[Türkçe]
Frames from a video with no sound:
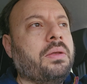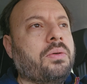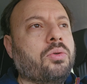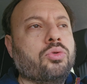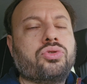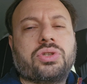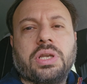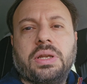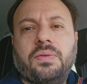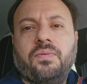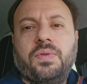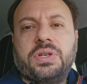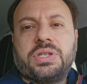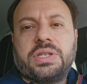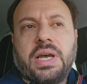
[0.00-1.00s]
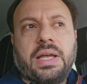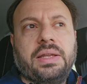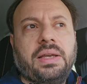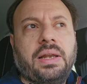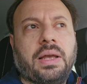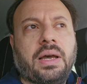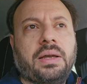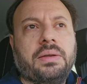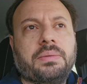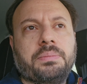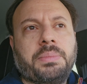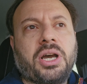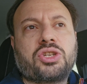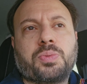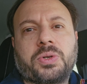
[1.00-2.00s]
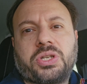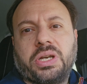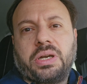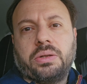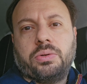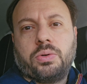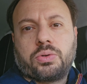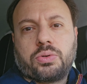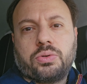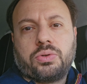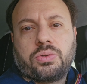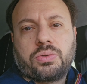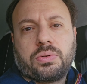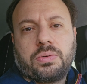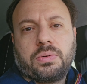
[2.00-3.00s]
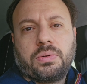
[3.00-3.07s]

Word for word: ustanın vicdanıyla baş başa kalıyorsunuz.